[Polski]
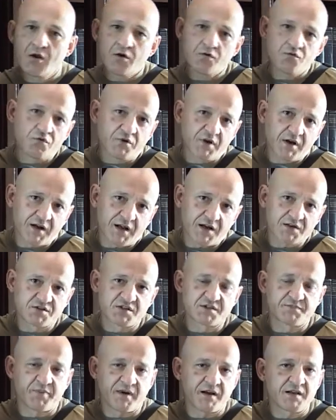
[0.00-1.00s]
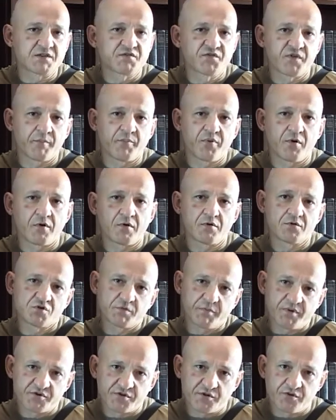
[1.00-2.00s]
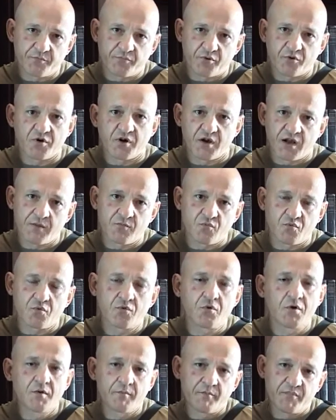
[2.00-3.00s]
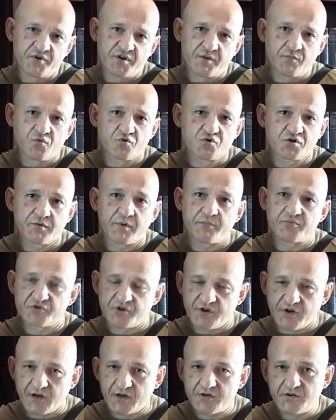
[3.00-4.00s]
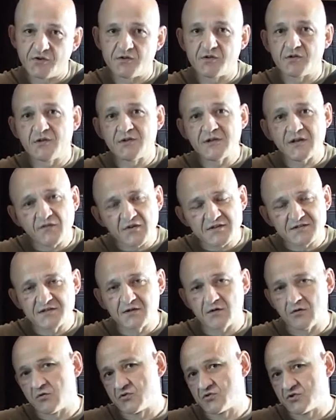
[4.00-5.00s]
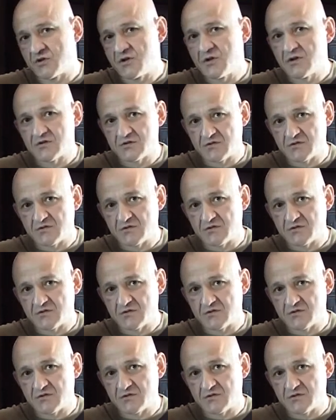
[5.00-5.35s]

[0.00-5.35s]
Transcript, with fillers: które każdy z Państwa po zobaczeniu programu będzie mógł sobie przyjechać i na własne oczy